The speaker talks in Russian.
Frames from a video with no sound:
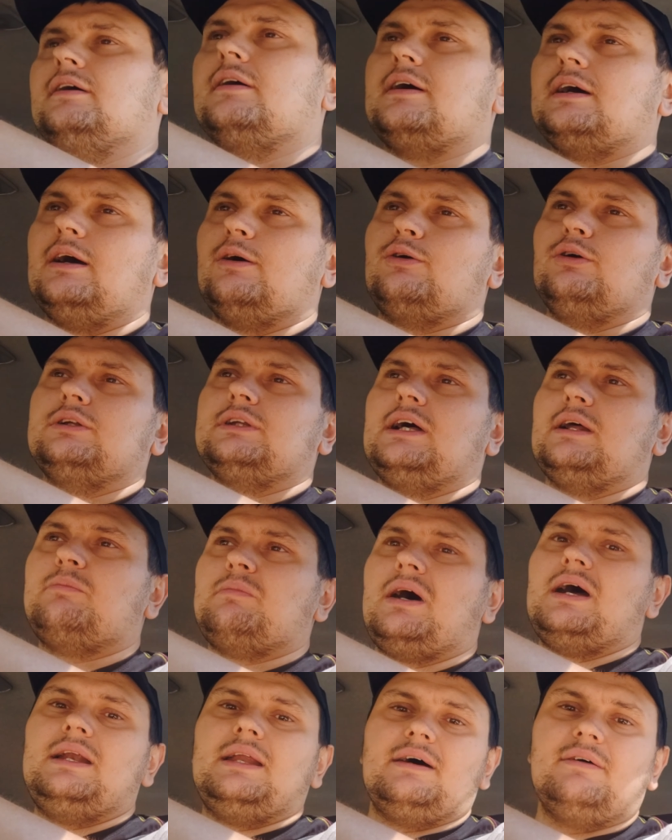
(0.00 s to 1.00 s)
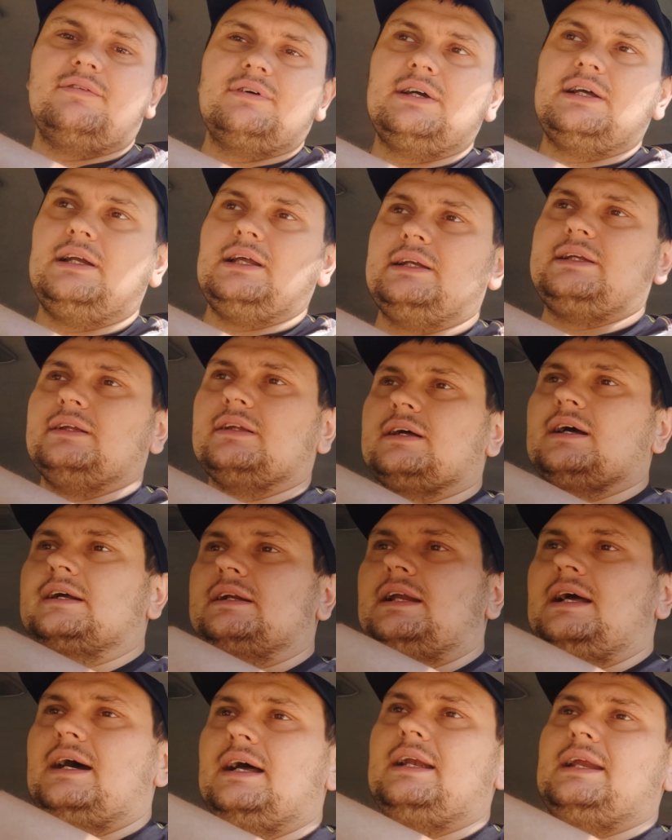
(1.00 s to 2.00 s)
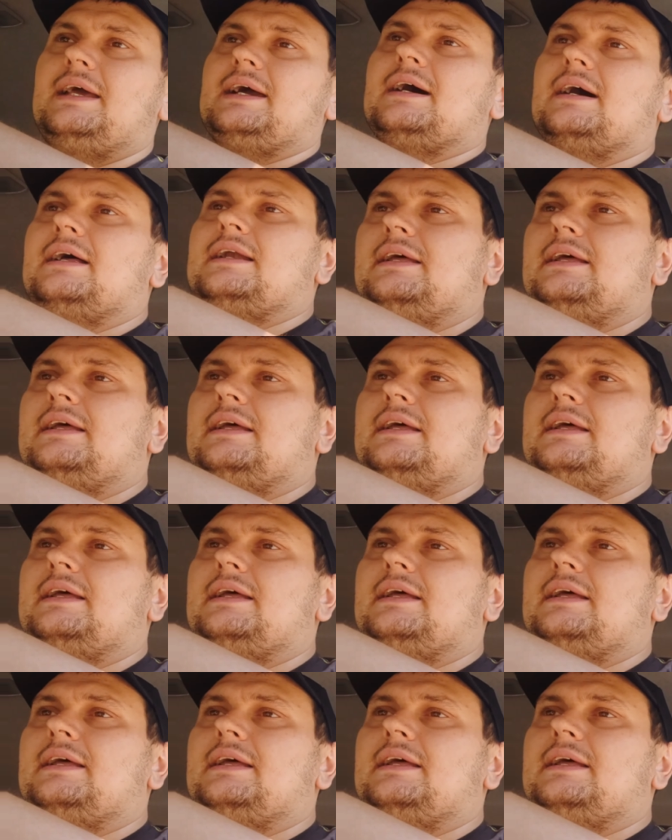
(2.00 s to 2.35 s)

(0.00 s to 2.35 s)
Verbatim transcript: Как он нормально выглядел, как для Олега